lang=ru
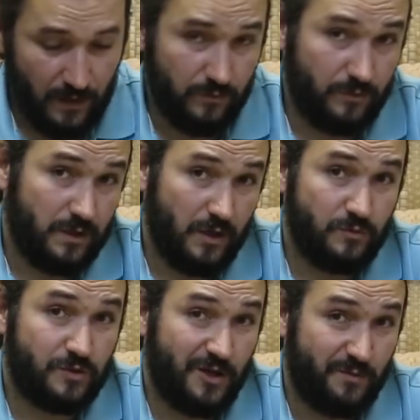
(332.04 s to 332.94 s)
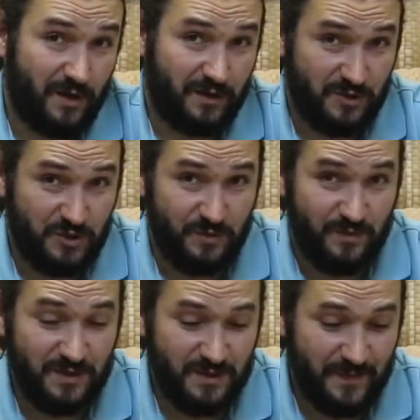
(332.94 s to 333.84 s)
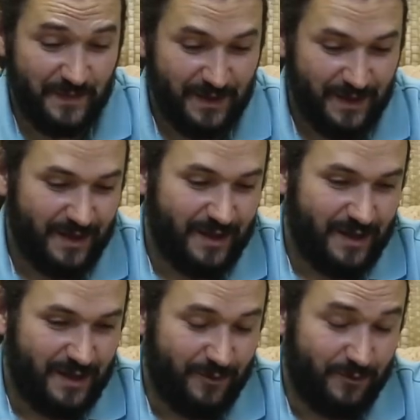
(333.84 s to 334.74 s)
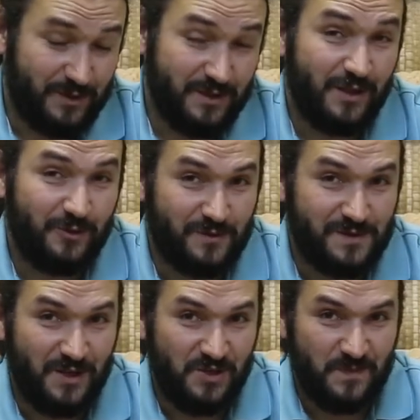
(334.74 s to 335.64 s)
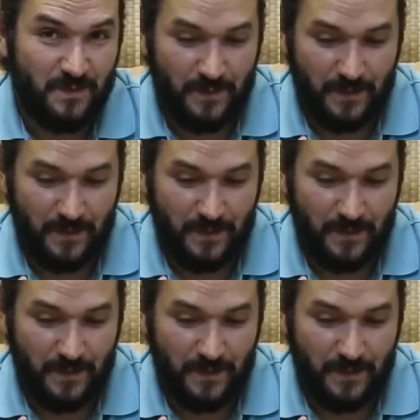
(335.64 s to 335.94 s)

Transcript: Вот, я вам желаю приятных чаепитий, вот, и до новых встреч!